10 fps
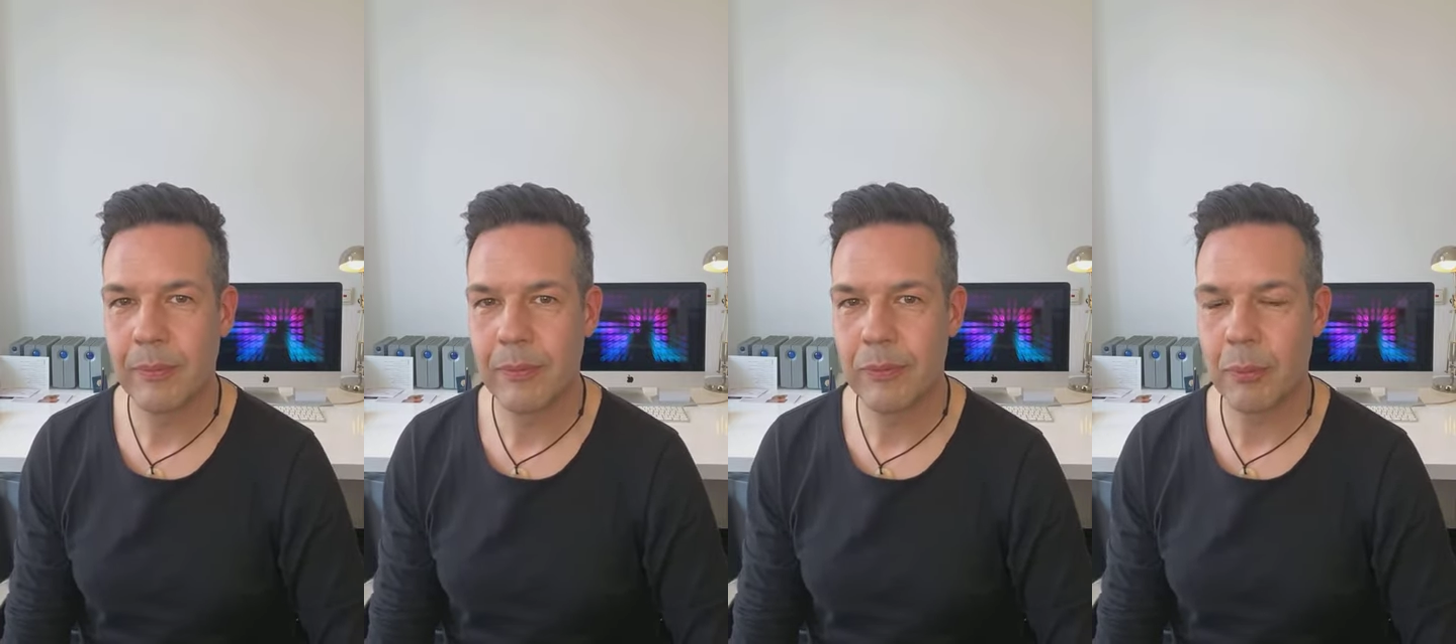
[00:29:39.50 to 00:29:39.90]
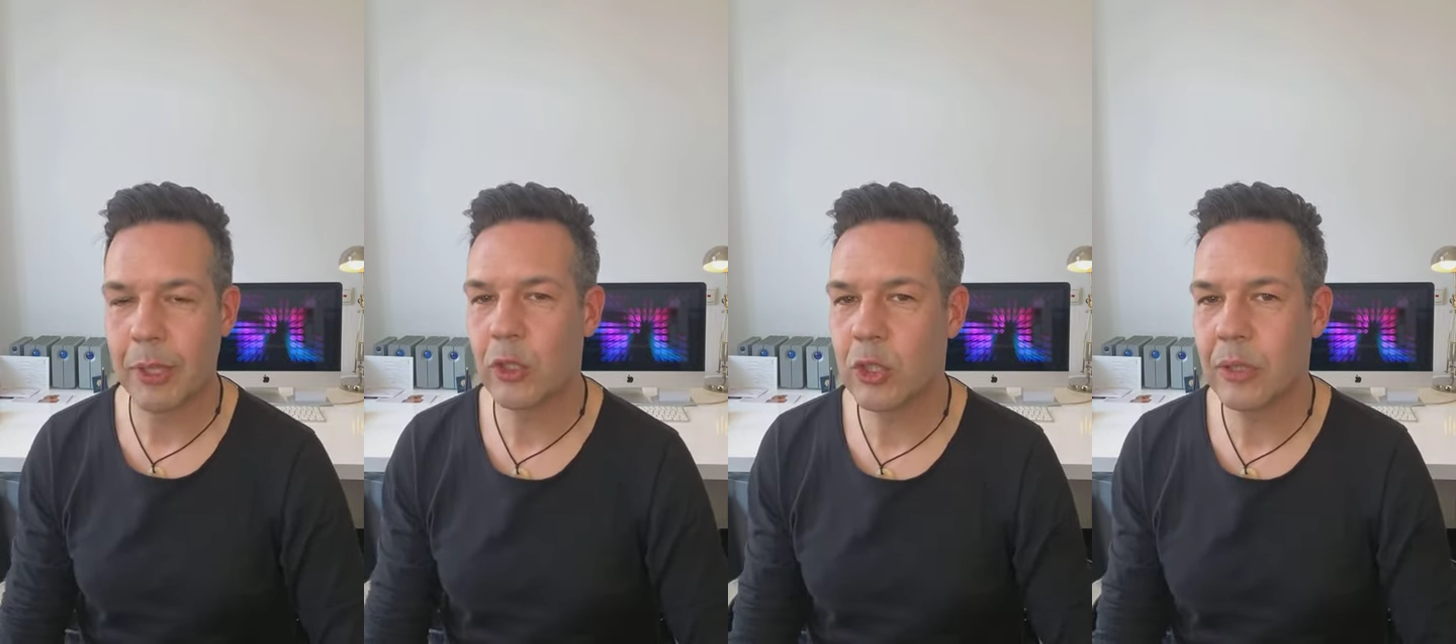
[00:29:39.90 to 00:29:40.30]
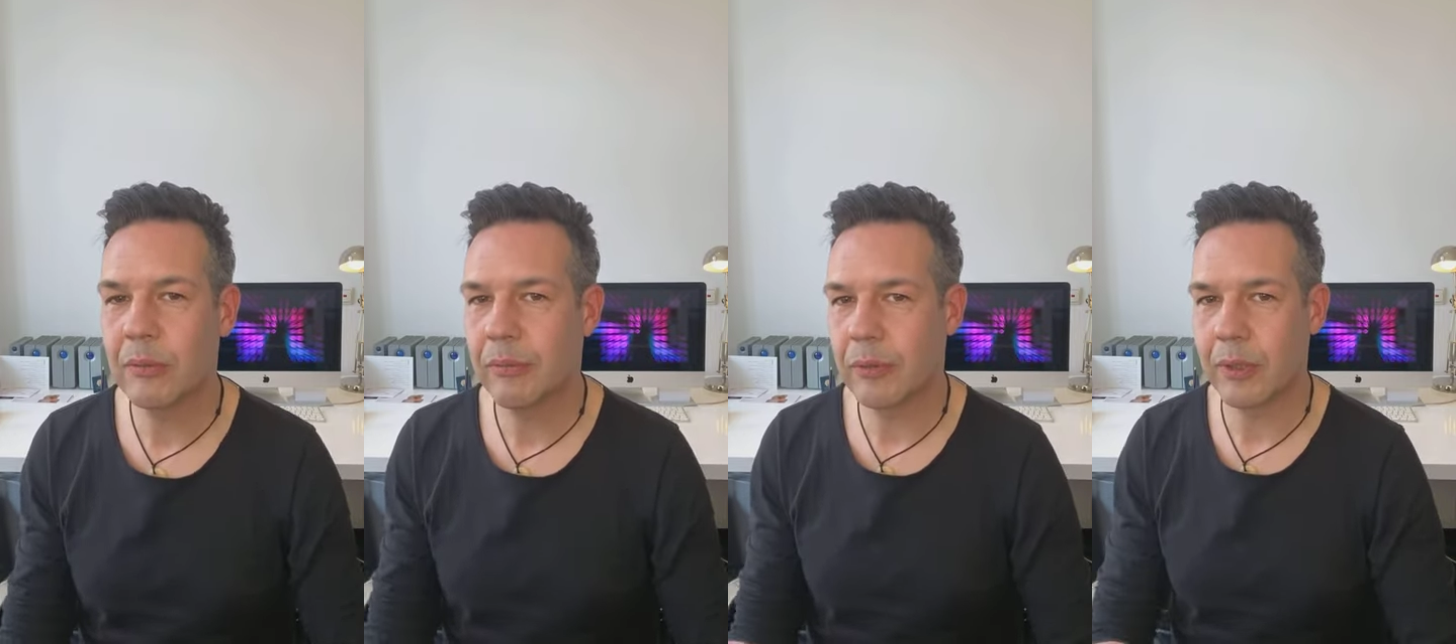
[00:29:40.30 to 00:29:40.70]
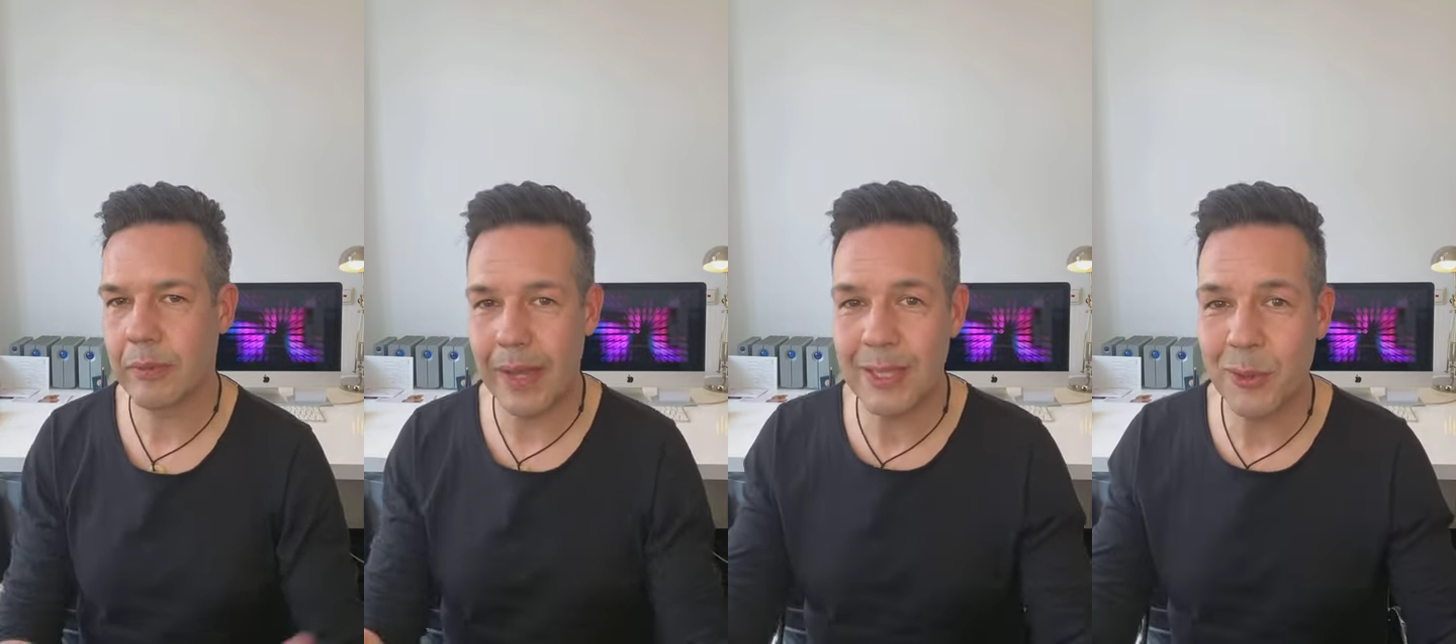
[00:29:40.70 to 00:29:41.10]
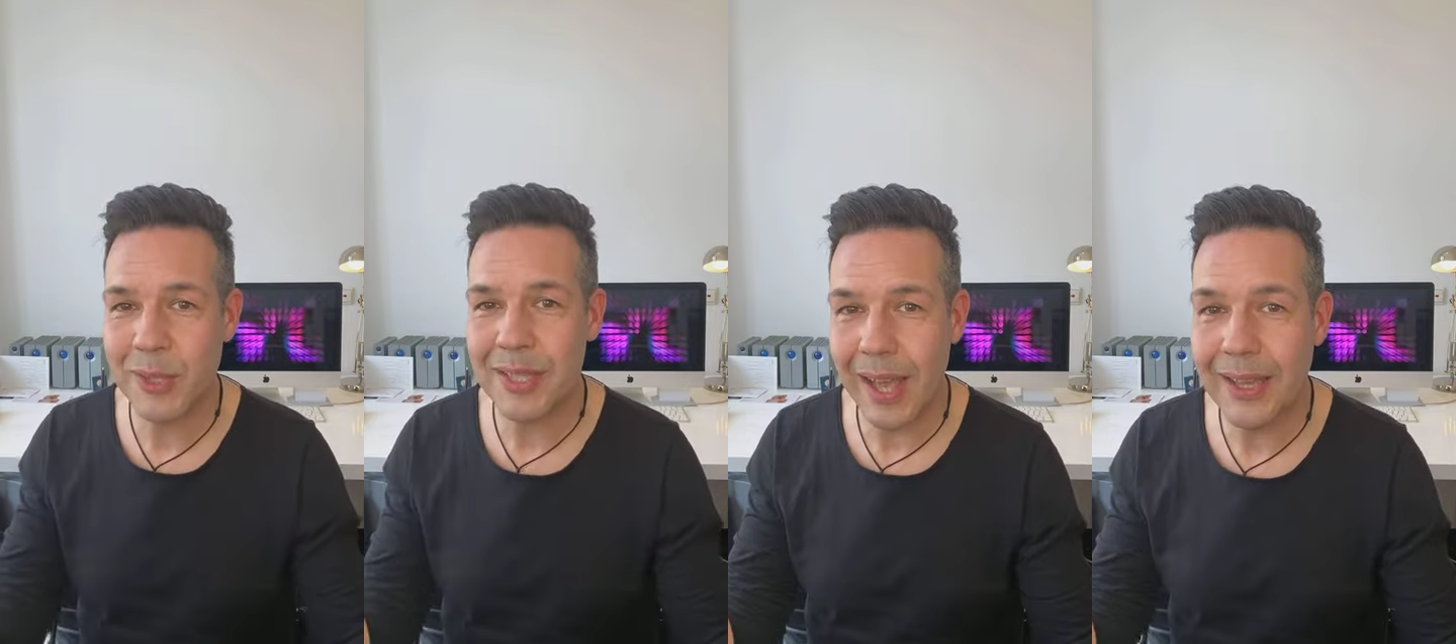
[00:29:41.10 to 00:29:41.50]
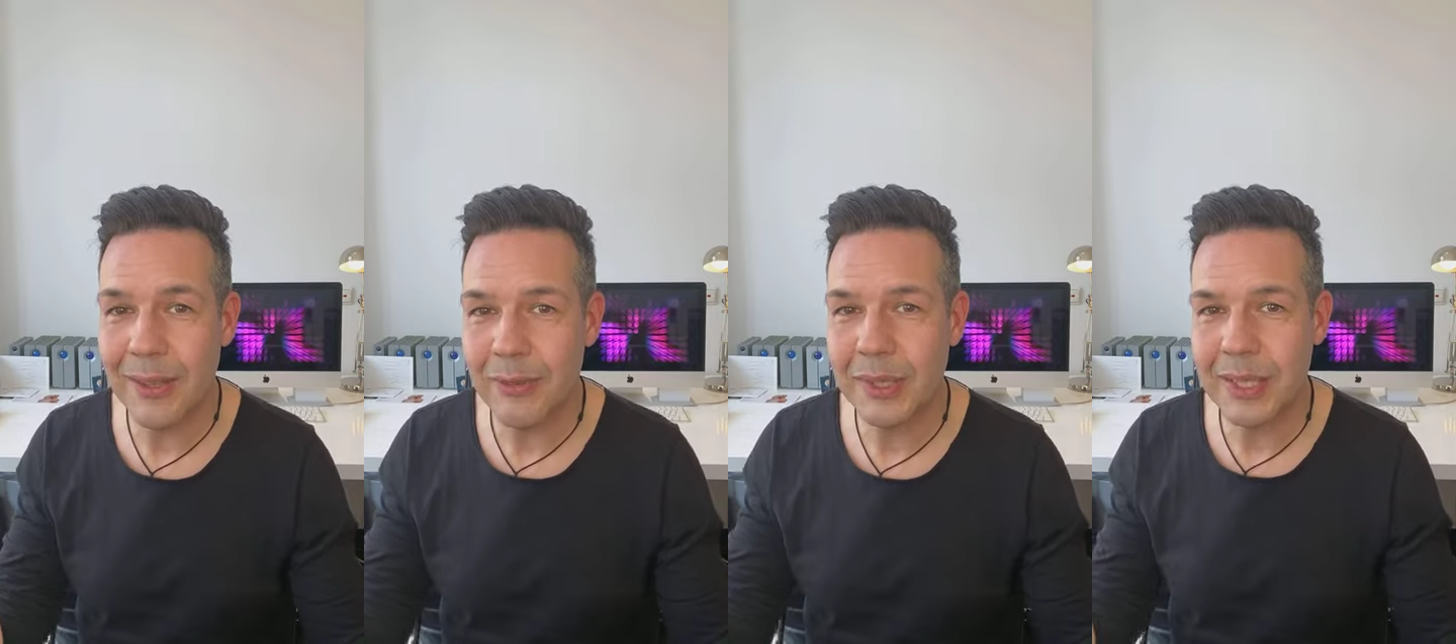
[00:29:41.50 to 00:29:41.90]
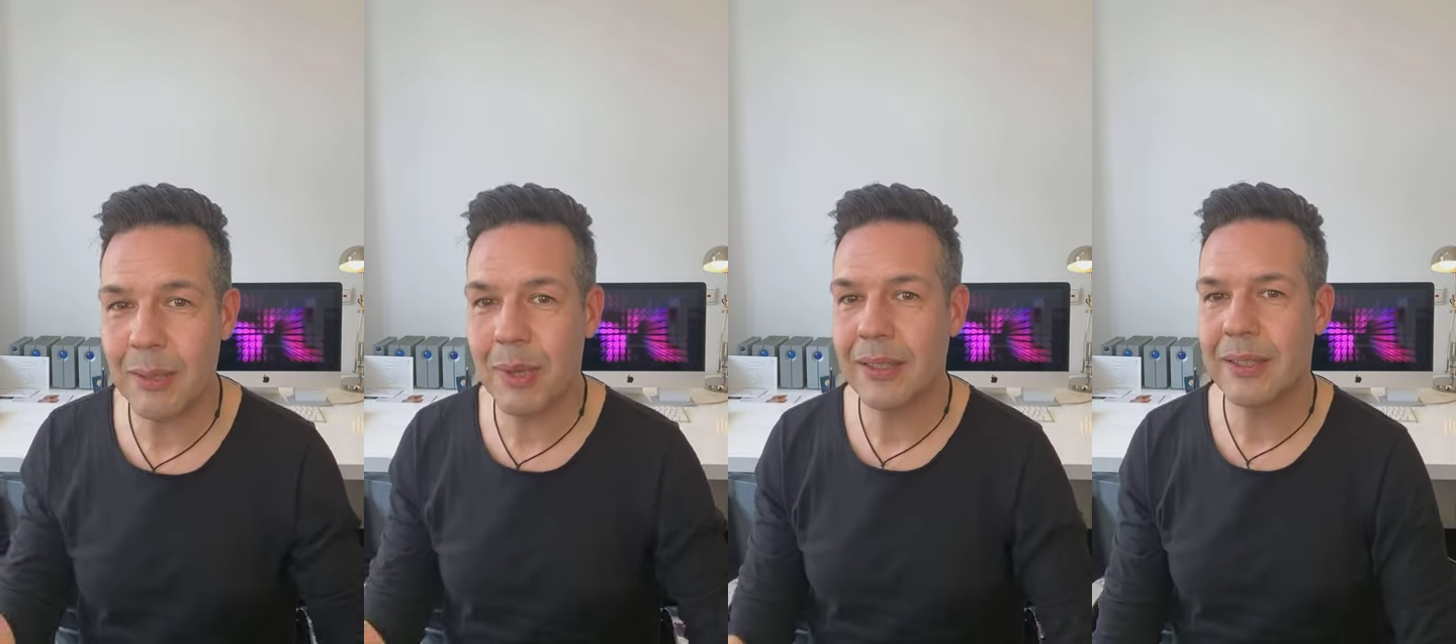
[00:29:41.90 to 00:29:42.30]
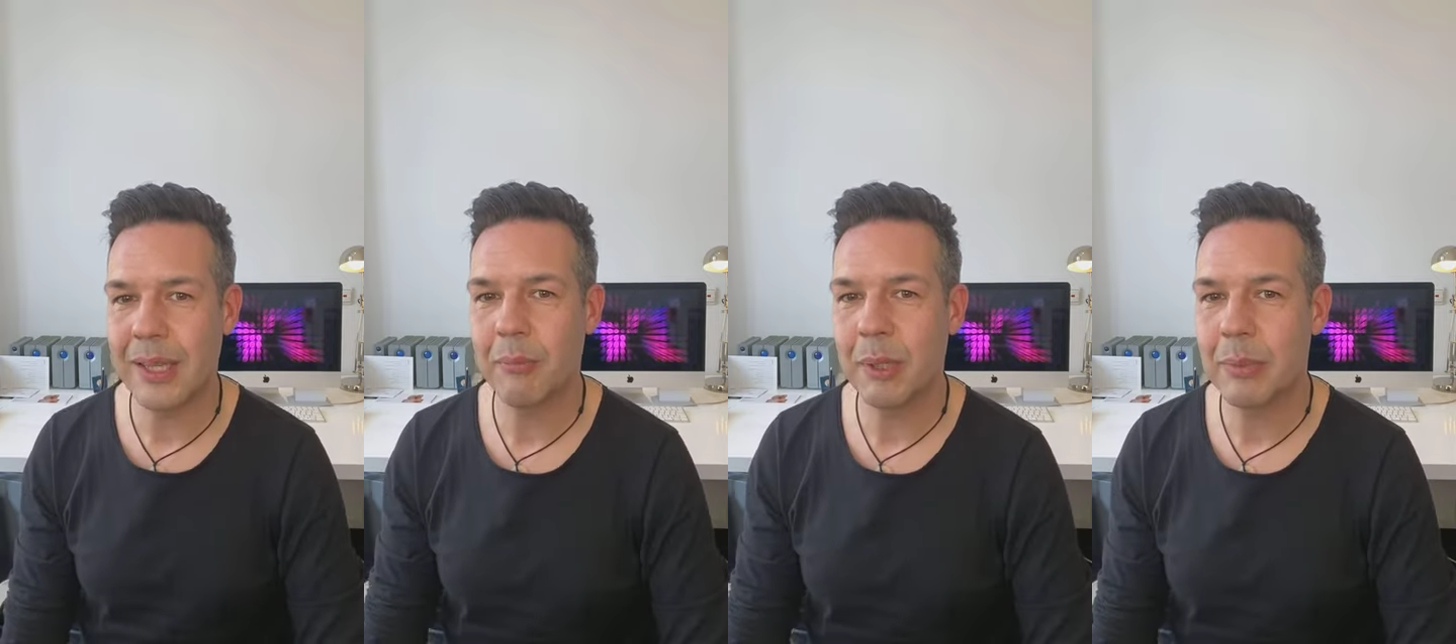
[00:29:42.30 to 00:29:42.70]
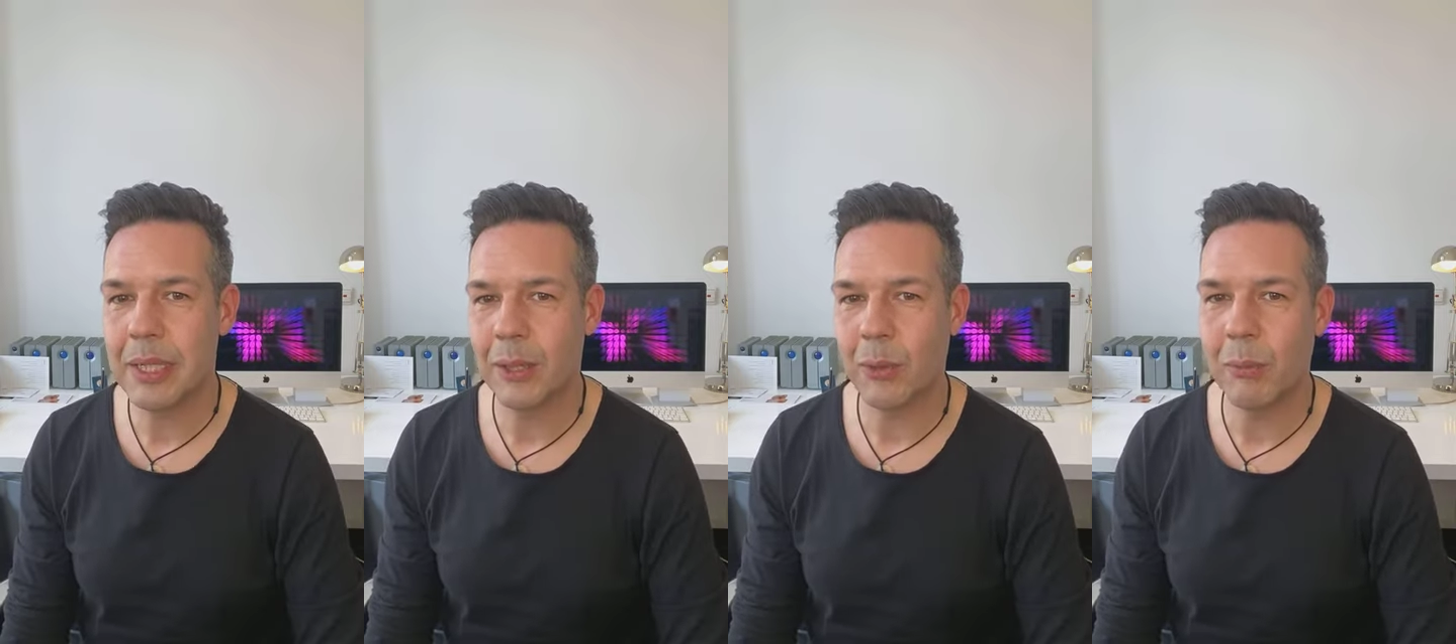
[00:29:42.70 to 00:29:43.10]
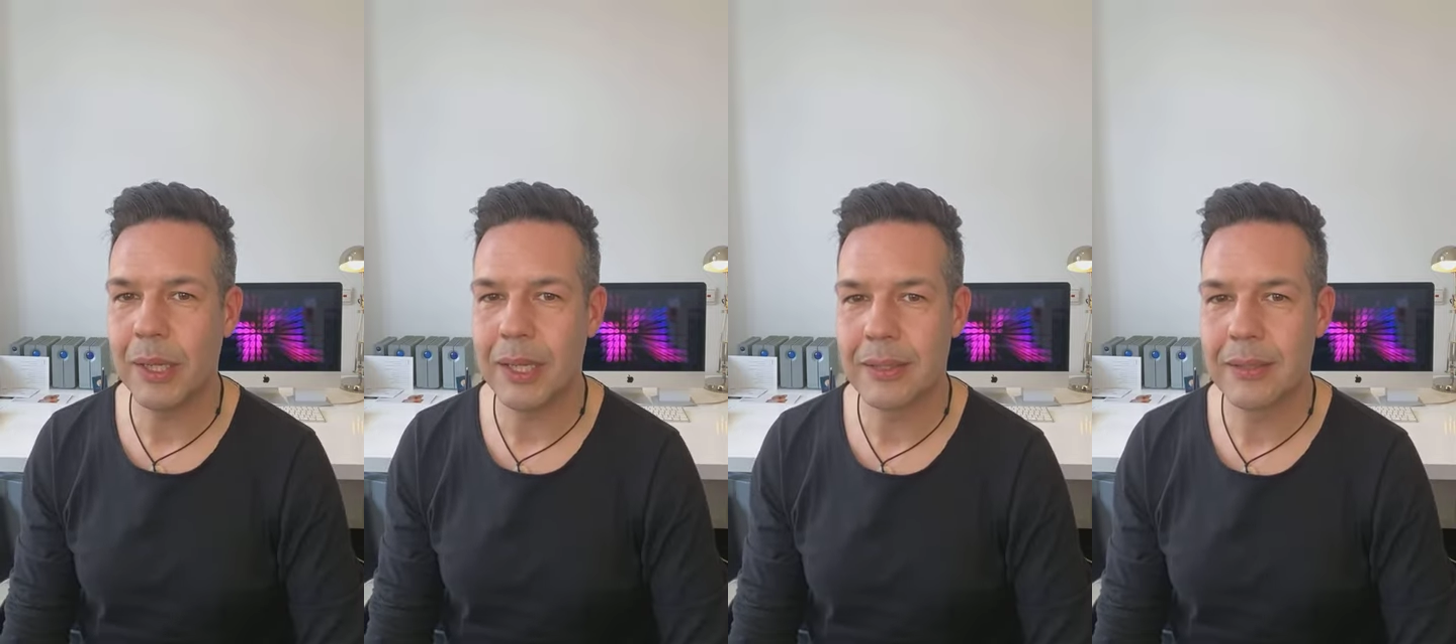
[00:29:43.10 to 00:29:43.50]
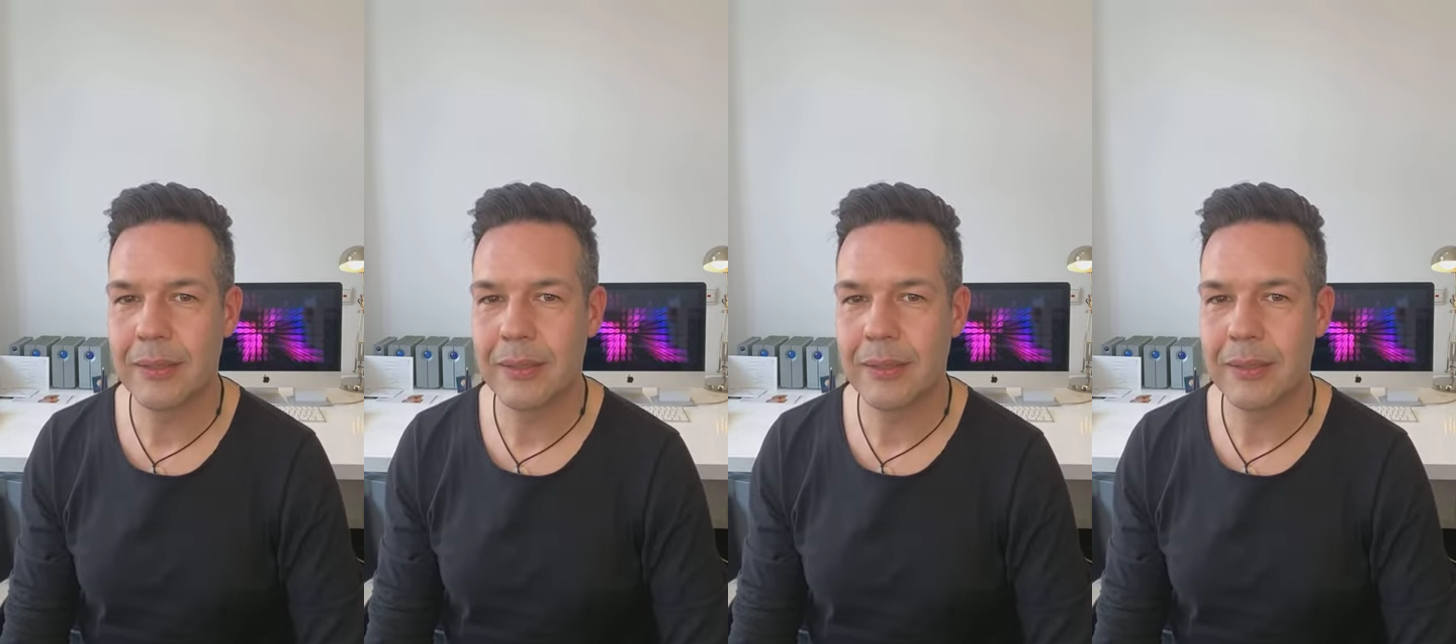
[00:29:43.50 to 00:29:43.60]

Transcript: Für Menschen, für quasi uns alle, für jedermann, der mit Bildern umgeht.